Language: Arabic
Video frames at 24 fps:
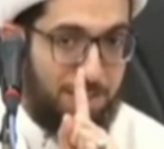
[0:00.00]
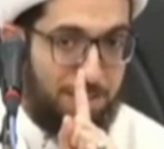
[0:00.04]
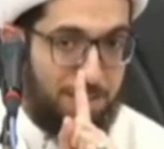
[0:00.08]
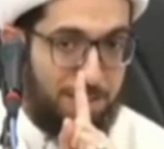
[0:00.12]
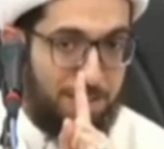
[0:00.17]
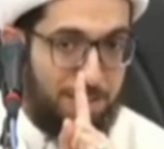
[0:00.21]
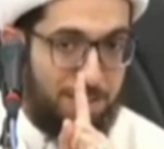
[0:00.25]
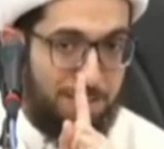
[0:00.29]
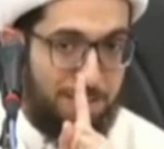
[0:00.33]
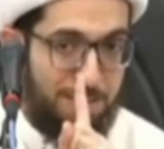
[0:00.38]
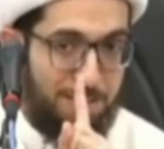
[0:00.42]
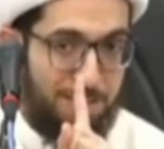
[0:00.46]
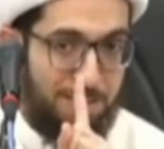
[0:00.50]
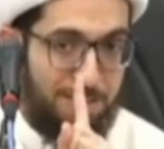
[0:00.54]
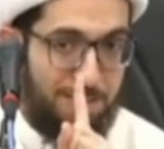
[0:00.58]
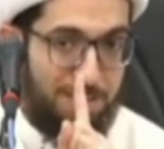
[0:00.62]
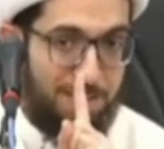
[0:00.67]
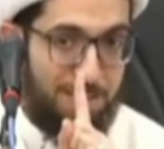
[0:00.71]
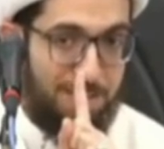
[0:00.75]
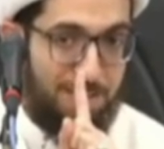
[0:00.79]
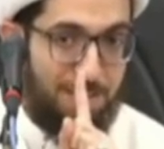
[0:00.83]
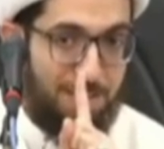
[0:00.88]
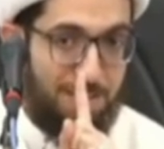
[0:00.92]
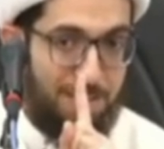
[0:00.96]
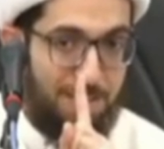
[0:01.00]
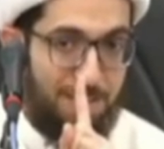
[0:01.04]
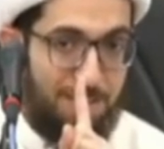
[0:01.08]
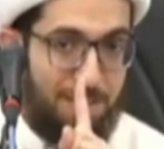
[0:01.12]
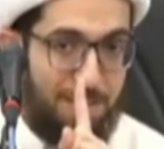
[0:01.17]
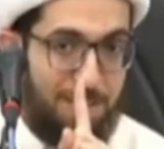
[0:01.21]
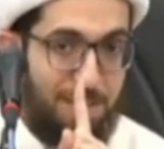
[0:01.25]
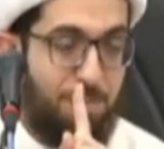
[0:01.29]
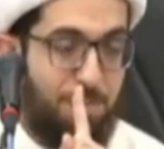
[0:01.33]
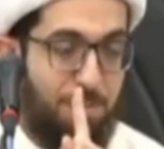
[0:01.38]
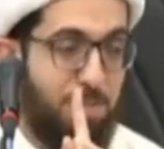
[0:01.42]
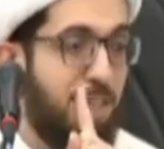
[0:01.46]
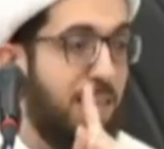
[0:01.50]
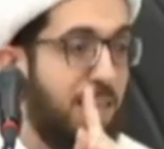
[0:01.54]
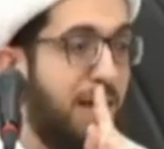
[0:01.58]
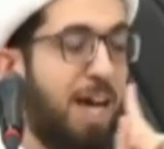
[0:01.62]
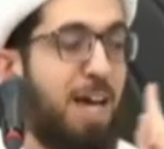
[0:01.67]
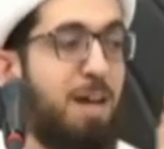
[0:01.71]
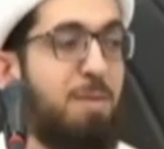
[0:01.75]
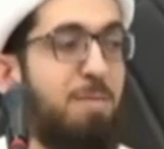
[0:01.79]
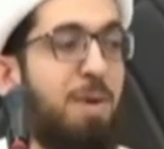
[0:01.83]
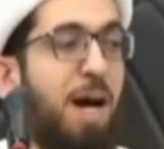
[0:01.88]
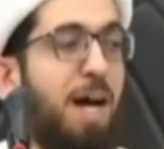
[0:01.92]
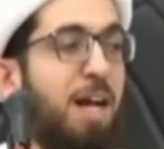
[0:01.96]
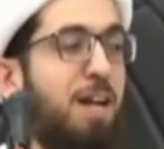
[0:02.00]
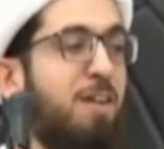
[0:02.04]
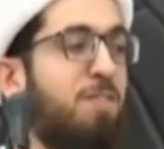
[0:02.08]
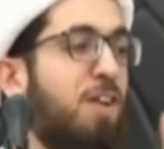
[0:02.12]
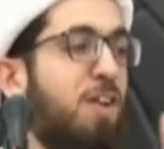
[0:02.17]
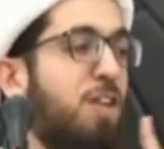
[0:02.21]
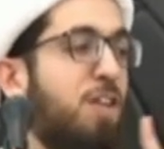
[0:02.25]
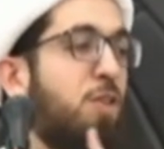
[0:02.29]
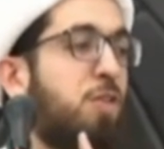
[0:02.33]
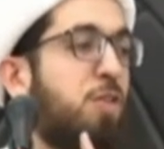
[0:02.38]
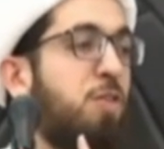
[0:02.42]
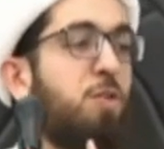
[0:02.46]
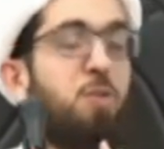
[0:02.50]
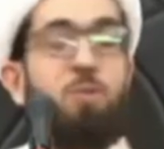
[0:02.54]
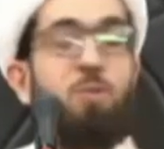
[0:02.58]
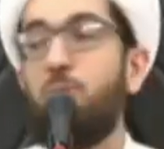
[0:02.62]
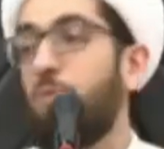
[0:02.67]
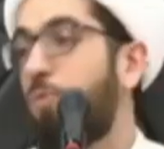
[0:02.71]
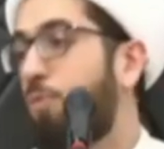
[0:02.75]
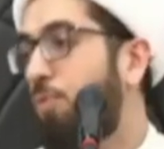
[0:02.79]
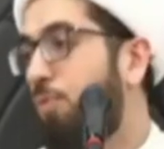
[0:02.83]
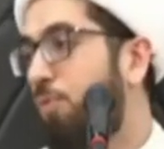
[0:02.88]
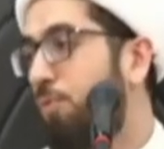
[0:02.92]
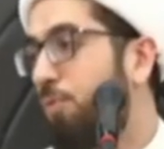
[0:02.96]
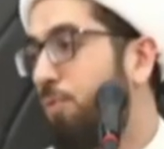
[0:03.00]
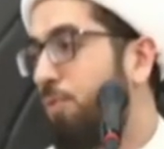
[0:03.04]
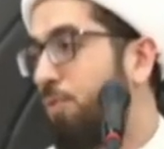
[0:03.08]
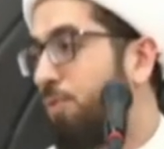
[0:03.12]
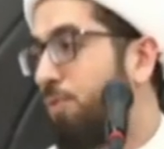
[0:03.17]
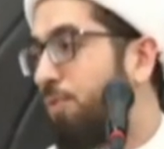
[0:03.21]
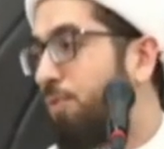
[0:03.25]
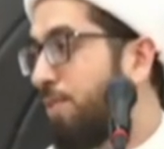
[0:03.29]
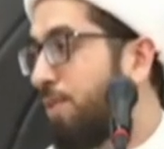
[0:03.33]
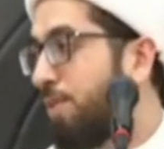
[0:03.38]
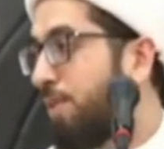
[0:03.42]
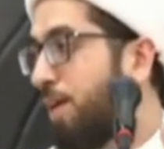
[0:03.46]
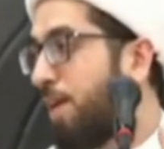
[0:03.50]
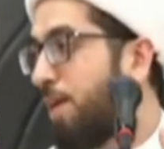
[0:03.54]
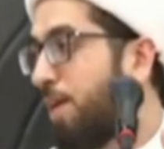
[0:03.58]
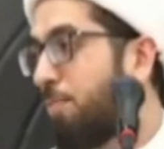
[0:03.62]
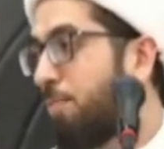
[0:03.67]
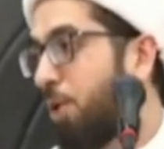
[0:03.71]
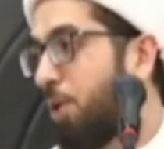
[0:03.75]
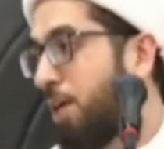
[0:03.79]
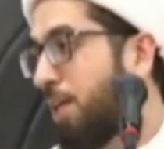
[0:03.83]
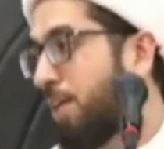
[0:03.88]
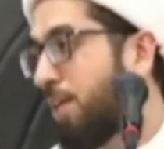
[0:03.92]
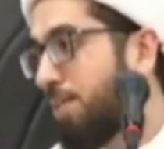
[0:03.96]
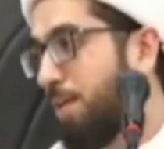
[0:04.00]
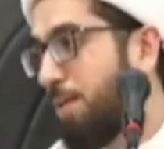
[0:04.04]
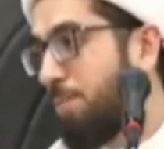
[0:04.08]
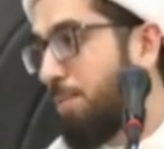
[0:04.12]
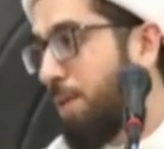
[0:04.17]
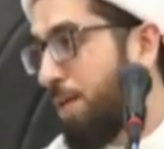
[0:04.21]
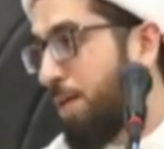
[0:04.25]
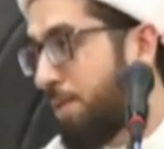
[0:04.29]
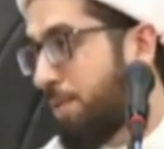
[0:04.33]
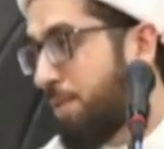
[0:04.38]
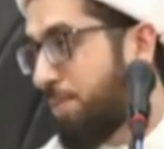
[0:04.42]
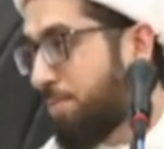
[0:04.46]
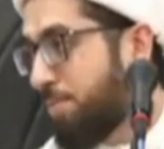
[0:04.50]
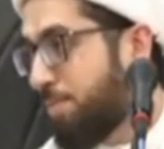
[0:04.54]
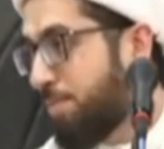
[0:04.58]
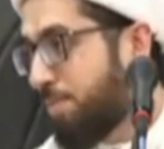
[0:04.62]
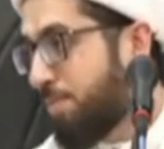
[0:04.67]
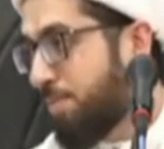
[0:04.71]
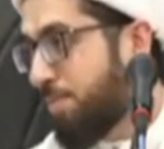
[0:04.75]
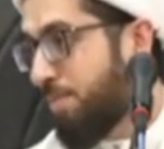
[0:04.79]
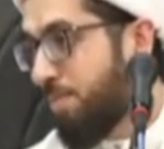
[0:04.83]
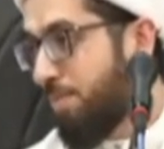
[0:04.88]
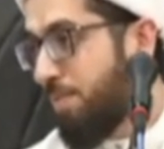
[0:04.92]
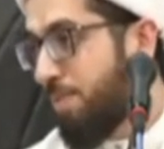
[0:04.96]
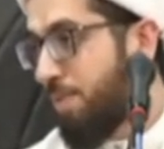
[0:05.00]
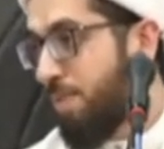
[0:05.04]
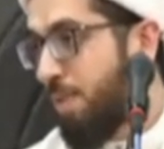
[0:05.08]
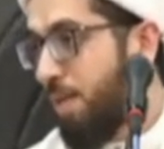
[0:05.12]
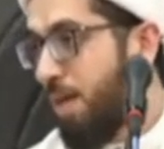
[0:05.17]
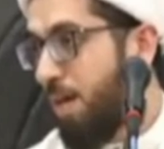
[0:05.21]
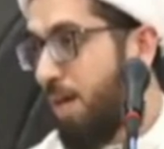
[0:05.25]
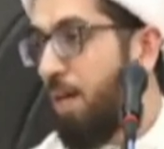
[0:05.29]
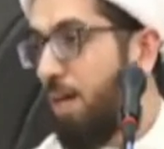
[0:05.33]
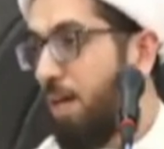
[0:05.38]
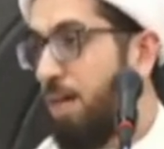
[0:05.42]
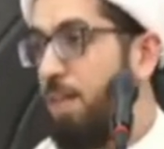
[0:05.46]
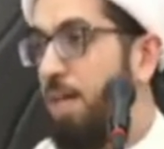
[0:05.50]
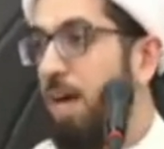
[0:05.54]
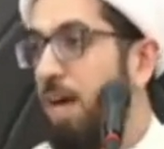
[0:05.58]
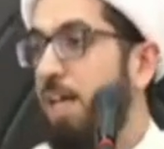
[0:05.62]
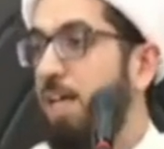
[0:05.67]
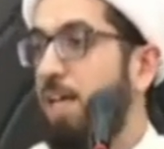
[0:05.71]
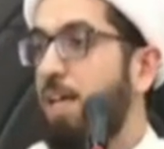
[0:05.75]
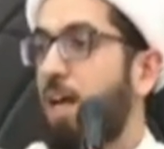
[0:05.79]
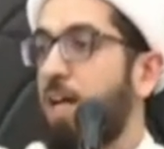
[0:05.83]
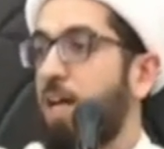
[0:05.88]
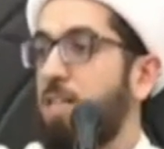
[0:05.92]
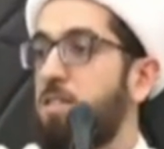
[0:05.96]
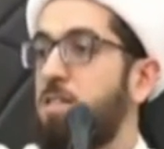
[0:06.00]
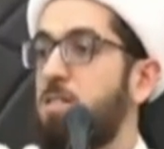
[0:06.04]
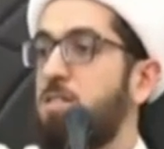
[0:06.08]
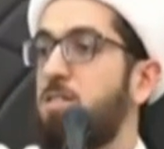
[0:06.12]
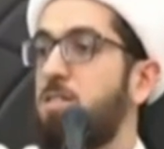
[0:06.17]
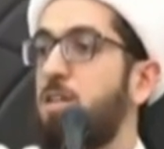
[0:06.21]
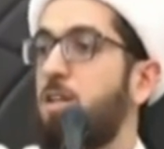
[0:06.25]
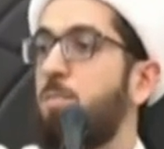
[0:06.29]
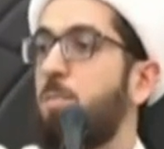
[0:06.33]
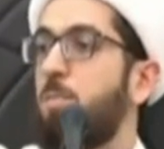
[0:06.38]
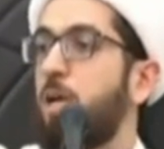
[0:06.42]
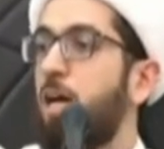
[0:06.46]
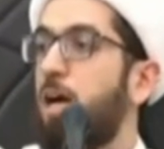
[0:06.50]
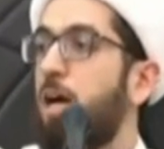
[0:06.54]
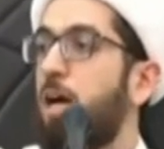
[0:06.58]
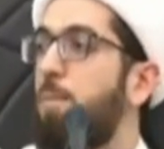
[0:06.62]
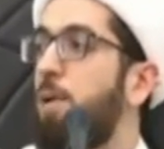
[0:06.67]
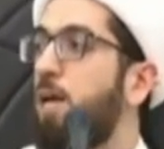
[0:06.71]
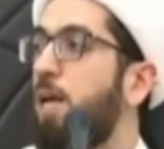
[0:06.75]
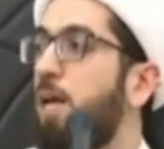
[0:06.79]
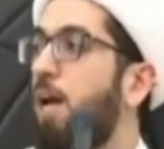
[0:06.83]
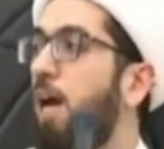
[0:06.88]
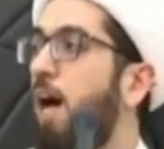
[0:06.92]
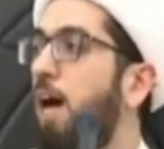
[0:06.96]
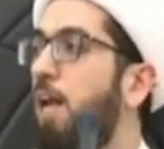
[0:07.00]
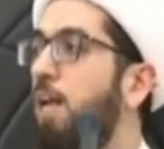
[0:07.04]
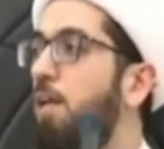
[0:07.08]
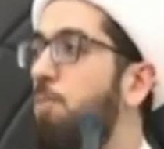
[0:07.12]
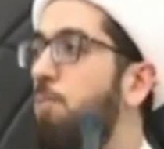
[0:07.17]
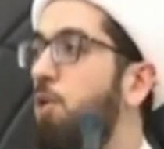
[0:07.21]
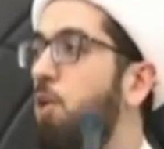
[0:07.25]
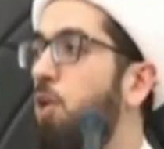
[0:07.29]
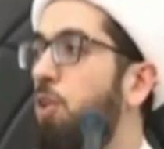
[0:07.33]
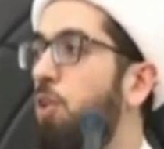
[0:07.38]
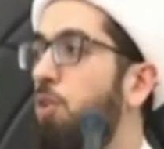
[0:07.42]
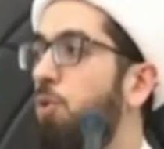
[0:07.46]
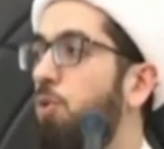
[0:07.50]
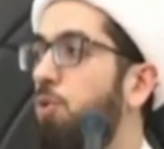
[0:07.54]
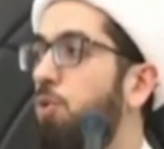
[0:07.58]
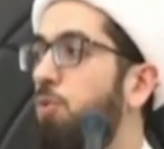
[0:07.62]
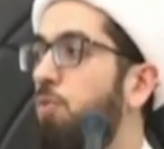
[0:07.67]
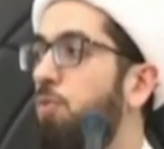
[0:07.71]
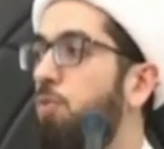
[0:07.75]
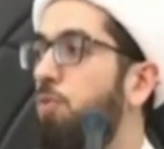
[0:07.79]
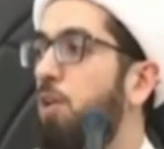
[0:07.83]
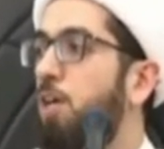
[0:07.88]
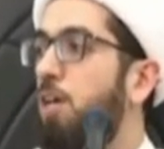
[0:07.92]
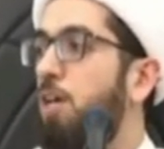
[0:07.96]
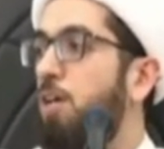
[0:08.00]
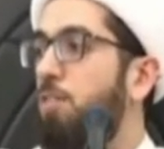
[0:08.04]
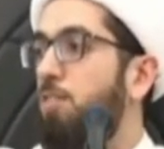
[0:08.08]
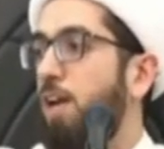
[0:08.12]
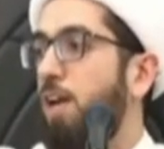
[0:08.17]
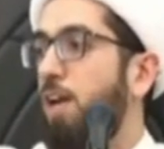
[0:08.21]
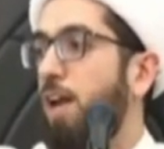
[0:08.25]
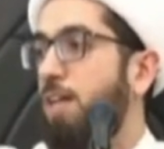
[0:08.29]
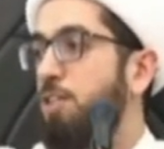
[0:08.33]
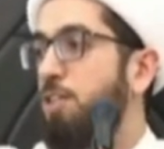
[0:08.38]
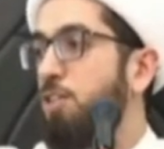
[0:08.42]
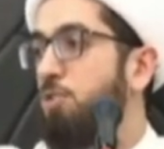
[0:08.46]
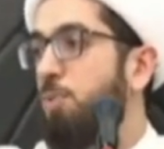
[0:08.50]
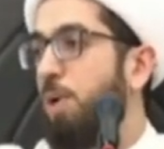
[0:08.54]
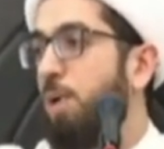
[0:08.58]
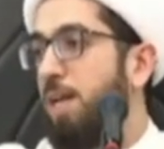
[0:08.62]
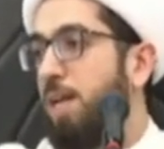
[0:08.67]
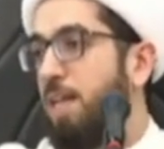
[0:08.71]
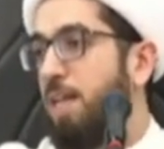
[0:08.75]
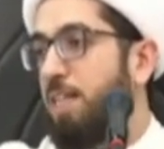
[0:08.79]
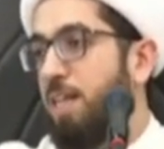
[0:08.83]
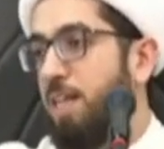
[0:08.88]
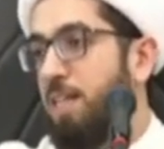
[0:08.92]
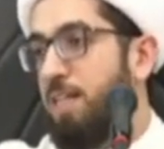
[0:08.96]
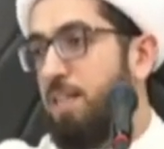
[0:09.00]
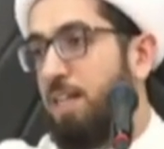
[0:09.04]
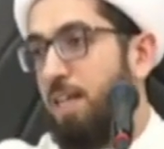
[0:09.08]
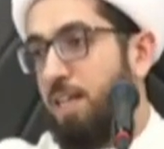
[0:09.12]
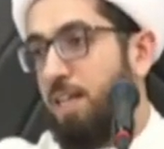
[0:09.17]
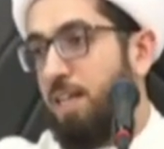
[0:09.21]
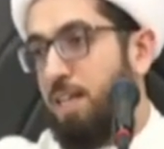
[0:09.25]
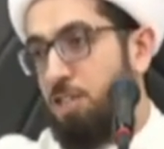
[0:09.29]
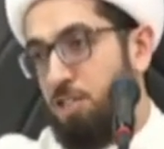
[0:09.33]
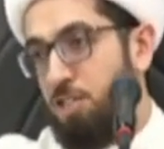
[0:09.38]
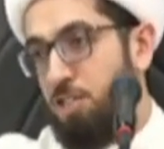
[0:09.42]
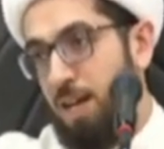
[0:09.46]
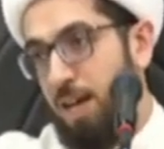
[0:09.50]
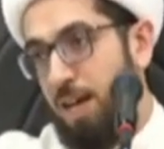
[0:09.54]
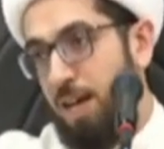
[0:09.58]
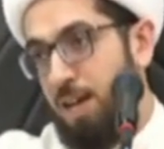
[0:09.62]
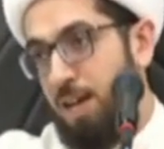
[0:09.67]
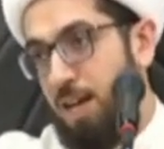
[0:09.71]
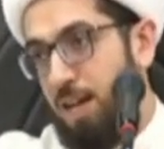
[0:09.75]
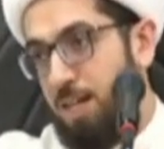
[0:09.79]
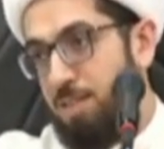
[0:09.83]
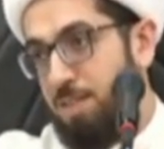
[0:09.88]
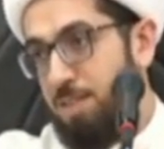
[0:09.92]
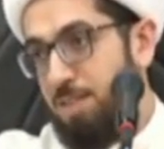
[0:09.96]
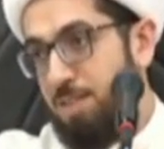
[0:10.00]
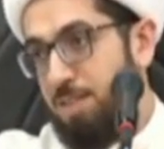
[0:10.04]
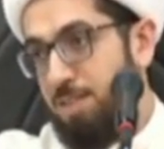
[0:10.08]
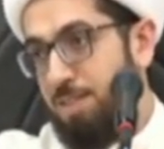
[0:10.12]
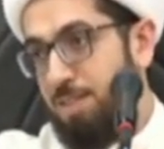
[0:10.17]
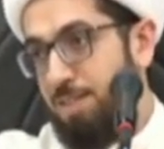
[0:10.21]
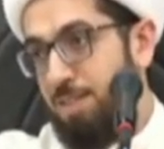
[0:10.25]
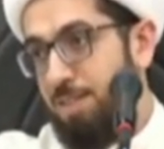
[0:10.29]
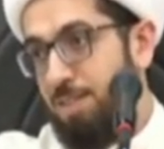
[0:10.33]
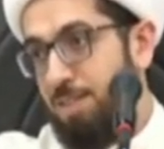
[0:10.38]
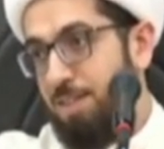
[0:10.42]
فقط من غير معرفة الظروف المحيطة به لذلك راح تستلم الخبر خالي من الظروف فراح تتولد عندك إشكالات